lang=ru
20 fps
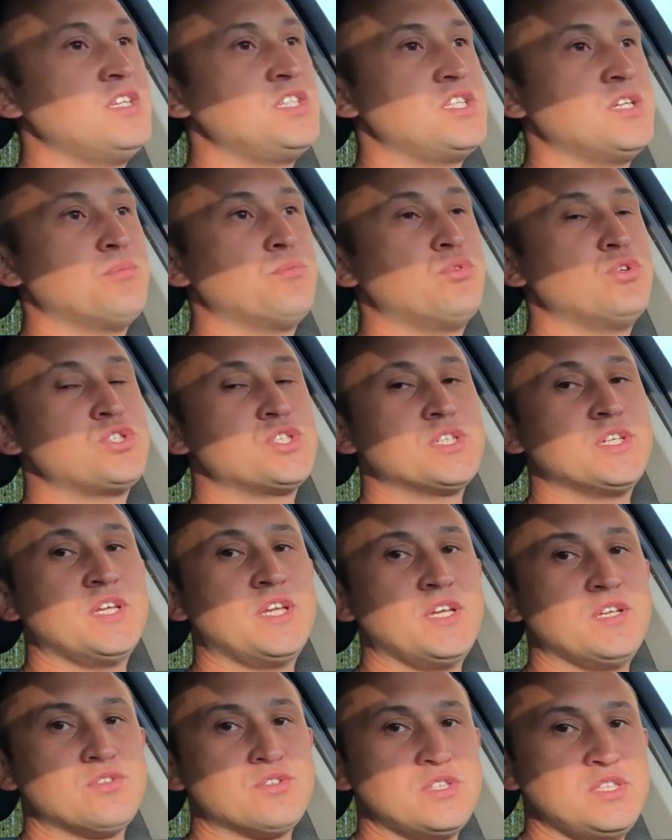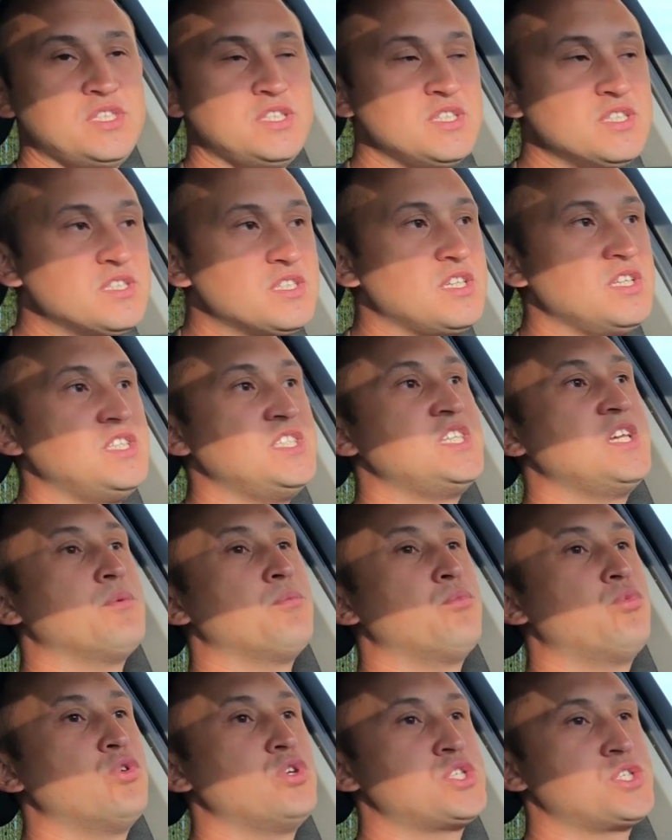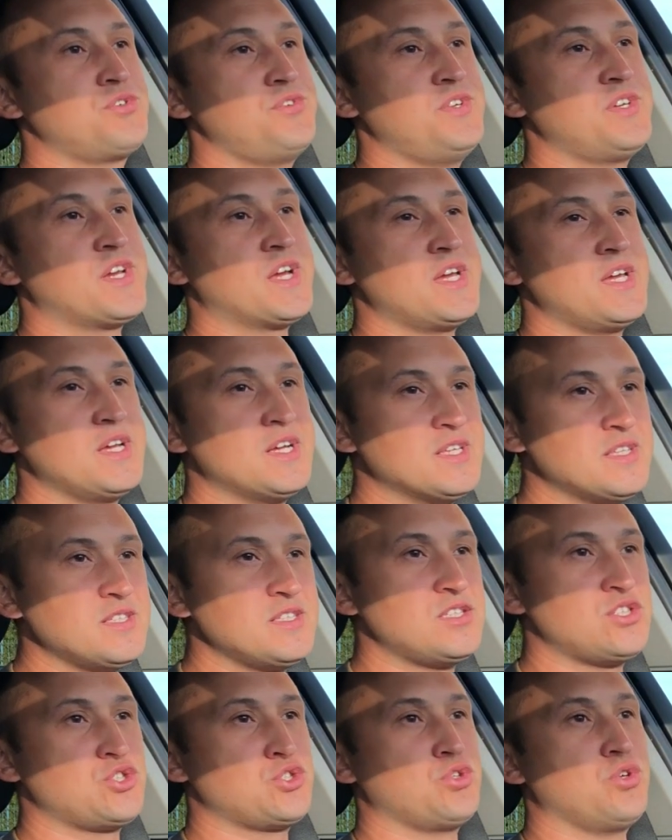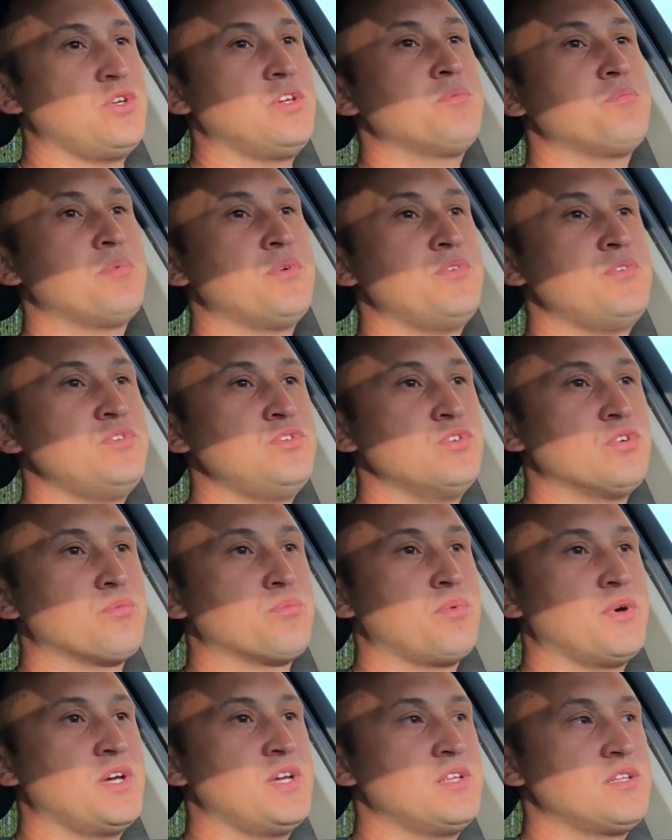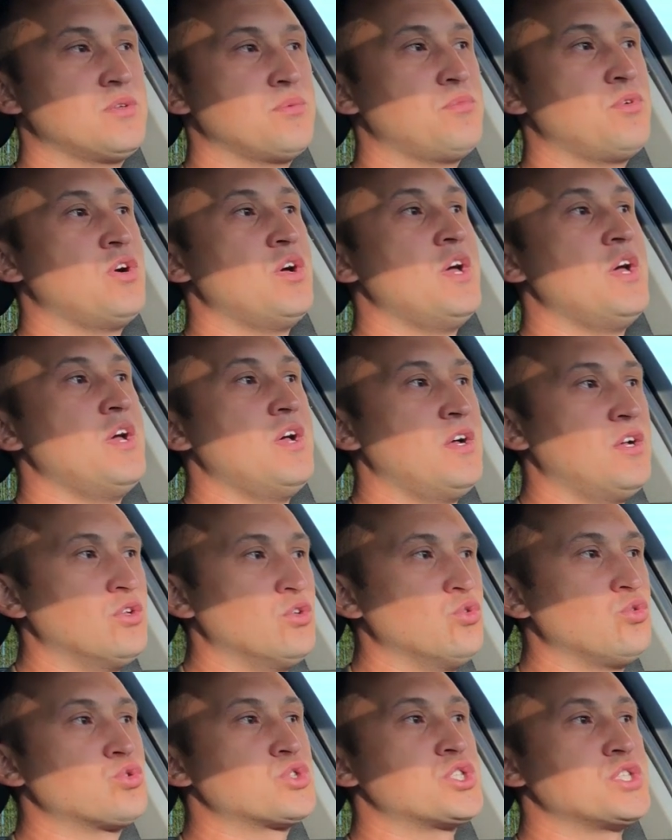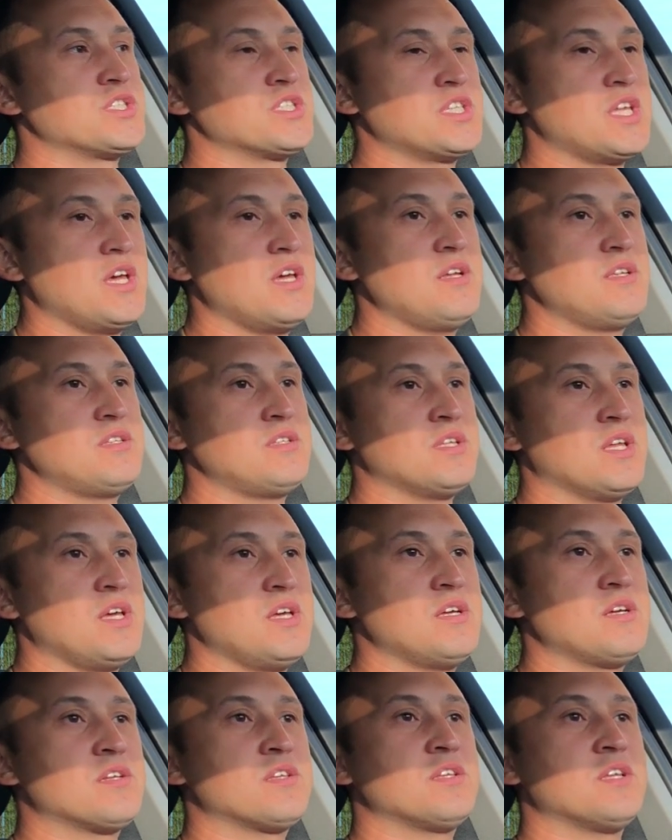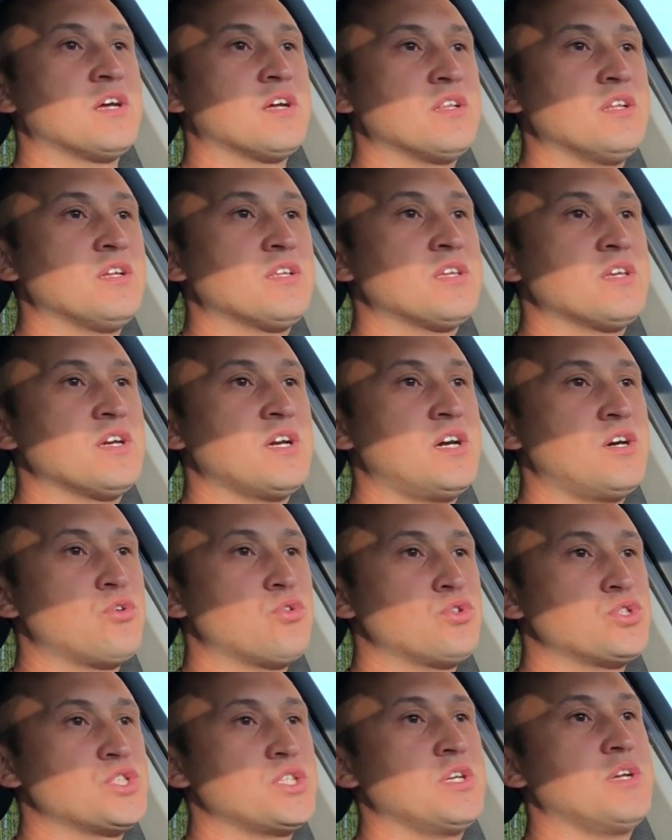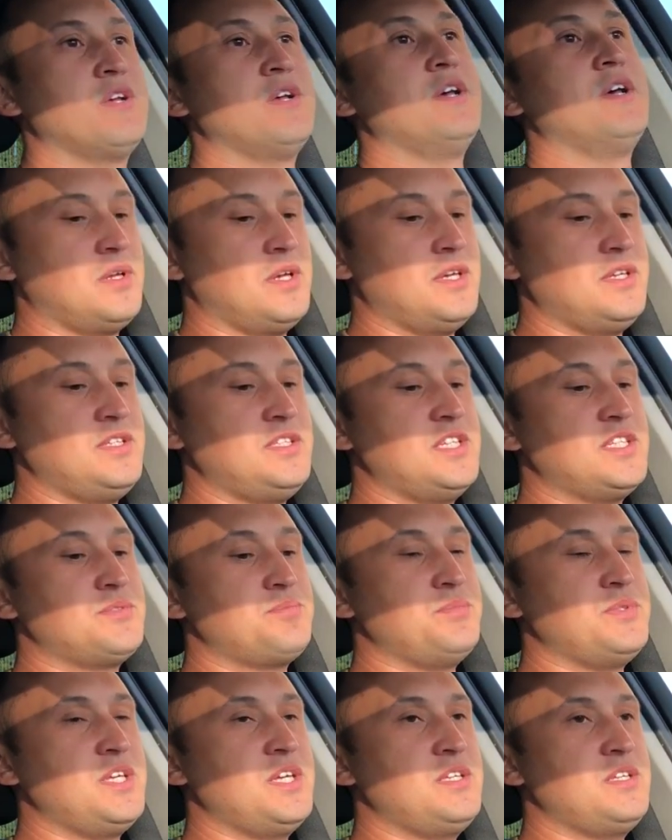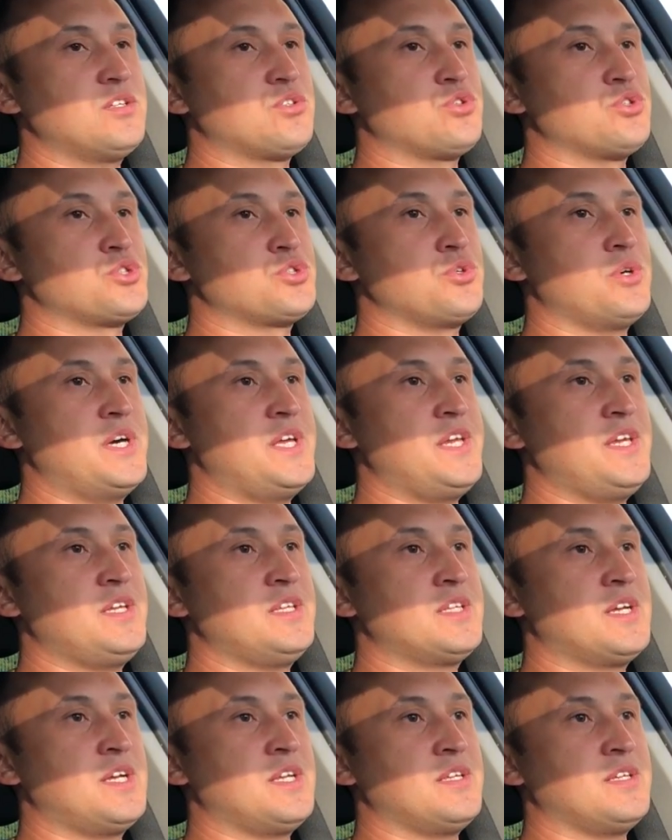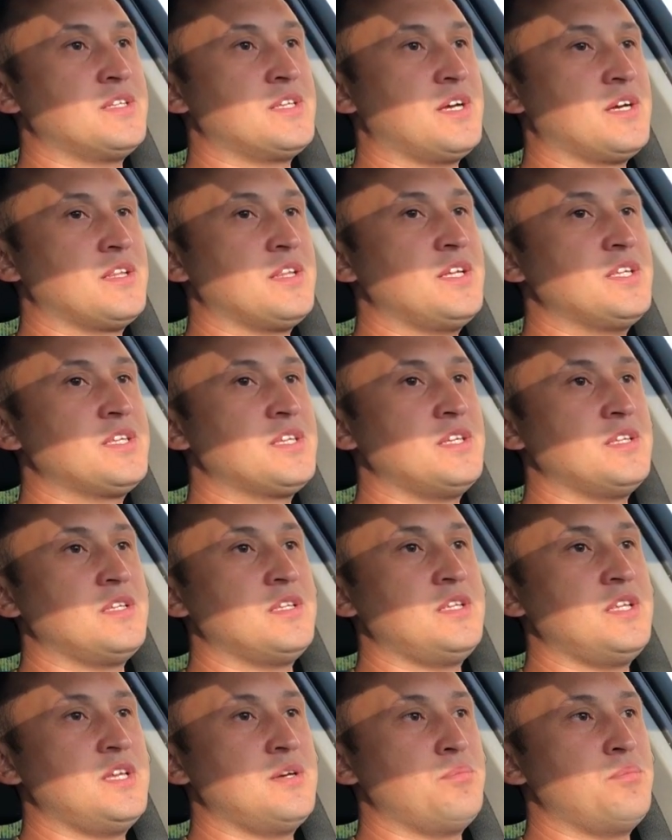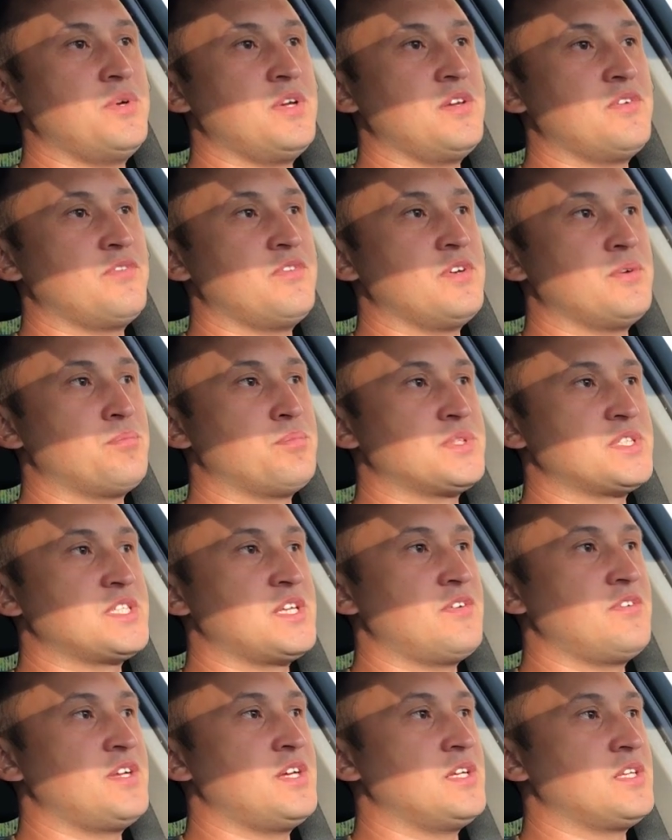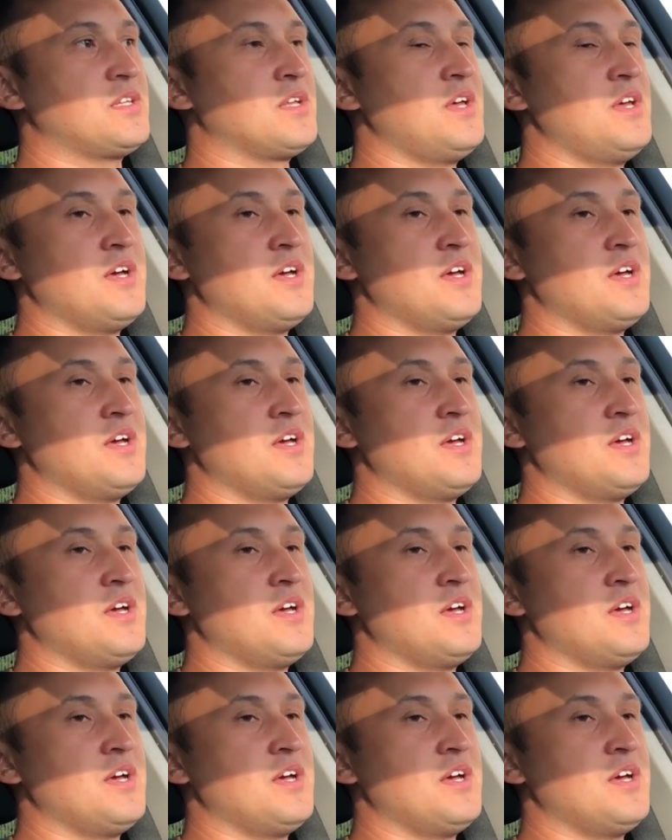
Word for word: тем больше греются диски, тем больше вероятность, что их поведет. Поэтому лучше стоять, наверное, накладки хорошие. Есть мнение, то, что оригинальные накладки для BMW эм поставляет